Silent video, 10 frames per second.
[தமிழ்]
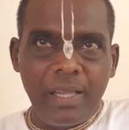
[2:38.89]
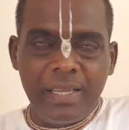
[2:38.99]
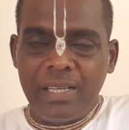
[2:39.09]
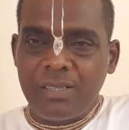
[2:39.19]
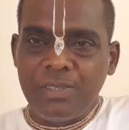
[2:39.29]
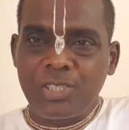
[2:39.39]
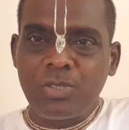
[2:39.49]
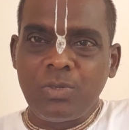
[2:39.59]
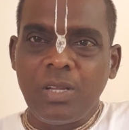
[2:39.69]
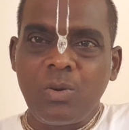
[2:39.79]
ஐயாயிரம்
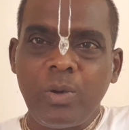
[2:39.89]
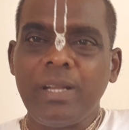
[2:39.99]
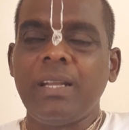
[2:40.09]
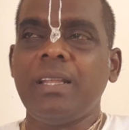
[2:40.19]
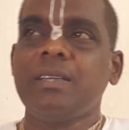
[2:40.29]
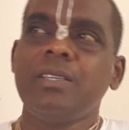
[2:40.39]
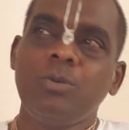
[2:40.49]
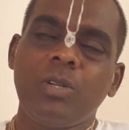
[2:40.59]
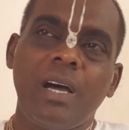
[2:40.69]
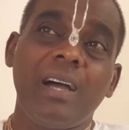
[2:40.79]
வருஷம் உள்ள கோயில் இல்லை இது
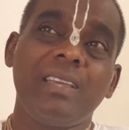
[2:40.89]
ஒரு